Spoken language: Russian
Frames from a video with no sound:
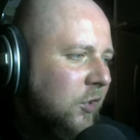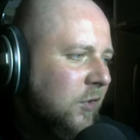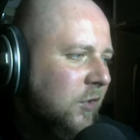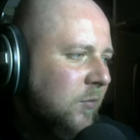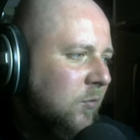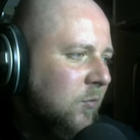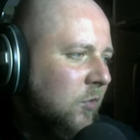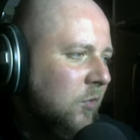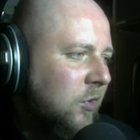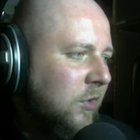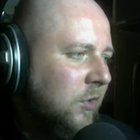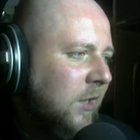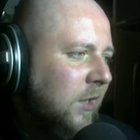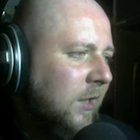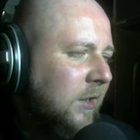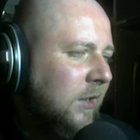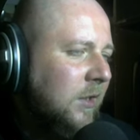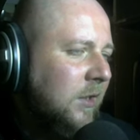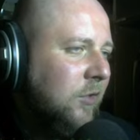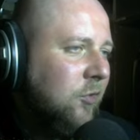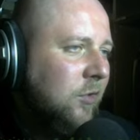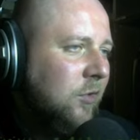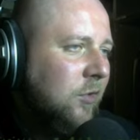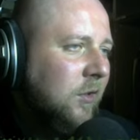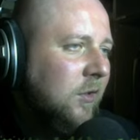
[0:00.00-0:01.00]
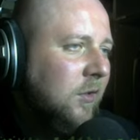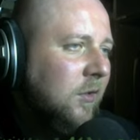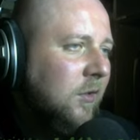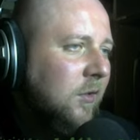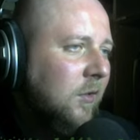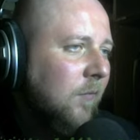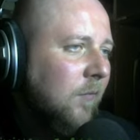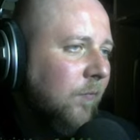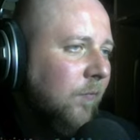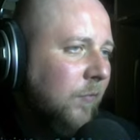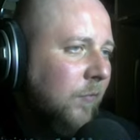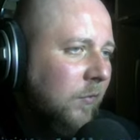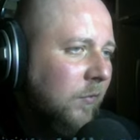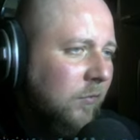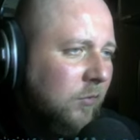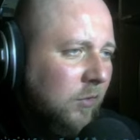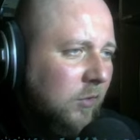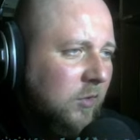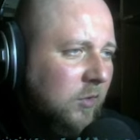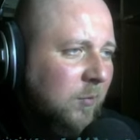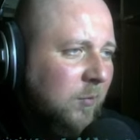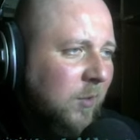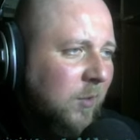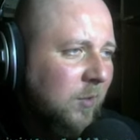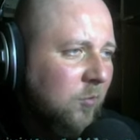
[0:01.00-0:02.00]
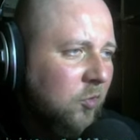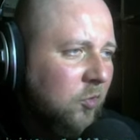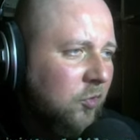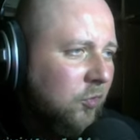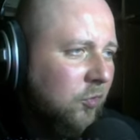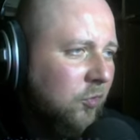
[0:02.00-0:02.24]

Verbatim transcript: Кажись, можно. Отлично. Ну все, теперь